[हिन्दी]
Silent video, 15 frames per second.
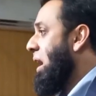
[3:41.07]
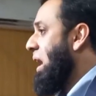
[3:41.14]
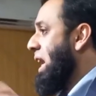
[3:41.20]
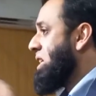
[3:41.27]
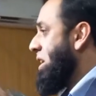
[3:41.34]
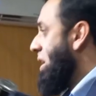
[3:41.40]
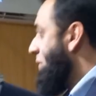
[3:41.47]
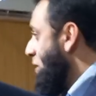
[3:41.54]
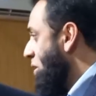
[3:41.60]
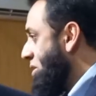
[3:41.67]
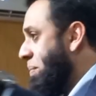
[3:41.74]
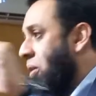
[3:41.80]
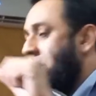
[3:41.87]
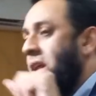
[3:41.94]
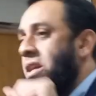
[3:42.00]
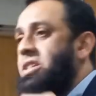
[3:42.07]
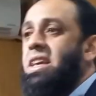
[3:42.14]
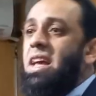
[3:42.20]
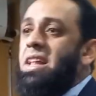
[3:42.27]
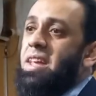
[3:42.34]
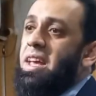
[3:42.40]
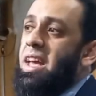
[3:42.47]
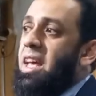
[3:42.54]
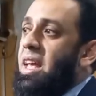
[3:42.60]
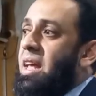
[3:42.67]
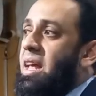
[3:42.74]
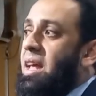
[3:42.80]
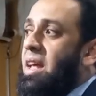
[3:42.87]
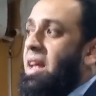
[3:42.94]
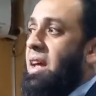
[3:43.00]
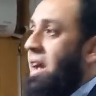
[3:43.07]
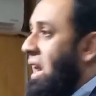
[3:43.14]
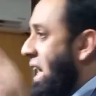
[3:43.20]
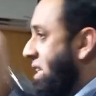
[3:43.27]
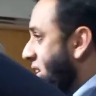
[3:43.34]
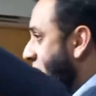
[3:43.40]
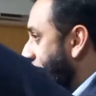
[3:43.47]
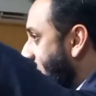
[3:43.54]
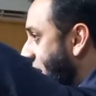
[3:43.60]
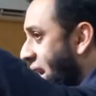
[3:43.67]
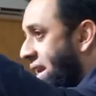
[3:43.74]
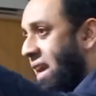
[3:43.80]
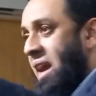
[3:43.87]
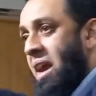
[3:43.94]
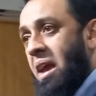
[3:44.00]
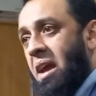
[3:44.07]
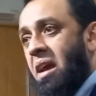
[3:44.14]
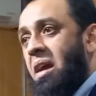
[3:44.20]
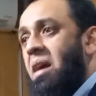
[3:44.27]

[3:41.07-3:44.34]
इलेक्शन अवे रोज़ में होने चाहिए थे इलेक्शन में ये ये